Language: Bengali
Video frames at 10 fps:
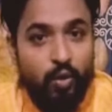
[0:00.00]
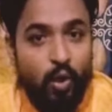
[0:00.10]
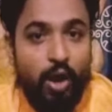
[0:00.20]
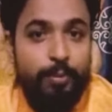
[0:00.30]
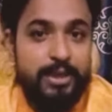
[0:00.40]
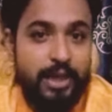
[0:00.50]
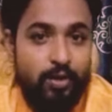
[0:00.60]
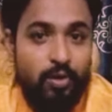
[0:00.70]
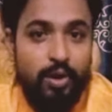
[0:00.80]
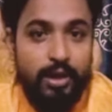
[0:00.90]
রং
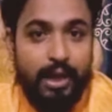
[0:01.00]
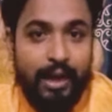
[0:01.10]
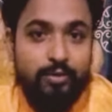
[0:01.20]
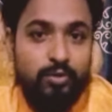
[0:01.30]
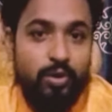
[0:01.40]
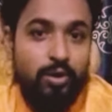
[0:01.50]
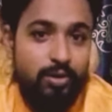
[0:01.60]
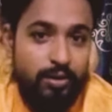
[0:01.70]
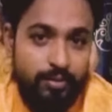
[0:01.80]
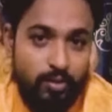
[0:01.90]
মেশানো খাদ্য
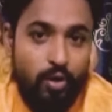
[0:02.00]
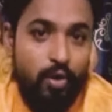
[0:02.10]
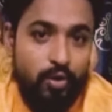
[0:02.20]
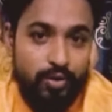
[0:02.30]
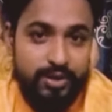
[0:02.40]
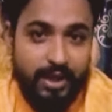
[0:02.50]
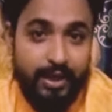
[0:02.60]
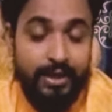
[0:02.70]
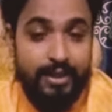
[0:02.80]
গ্রহণ করছে